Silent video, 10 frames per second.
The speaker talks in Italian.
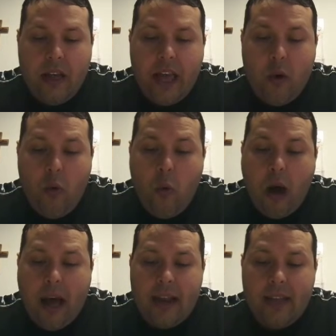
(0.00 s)
è
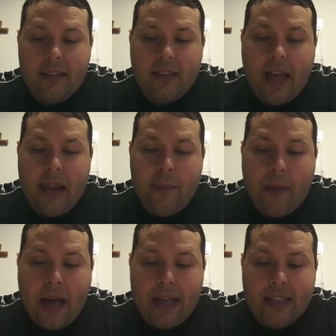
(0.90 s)
uguale al
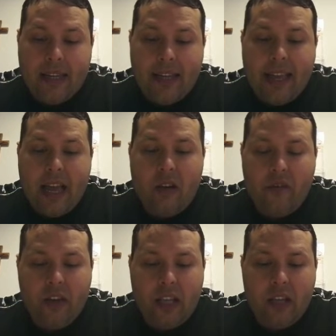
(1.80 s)
Padre e al
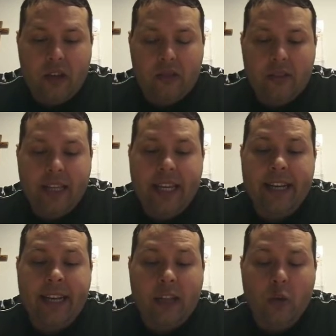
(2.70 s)
Figlio,
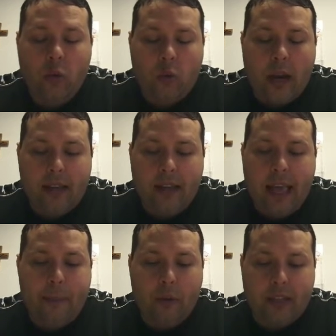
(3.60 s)
in natura
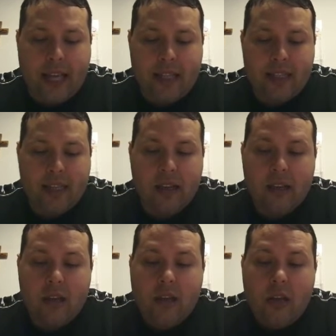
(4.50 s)
e potenza,
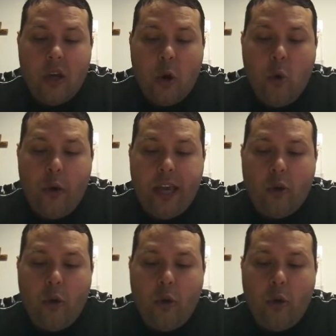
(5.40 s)
cui è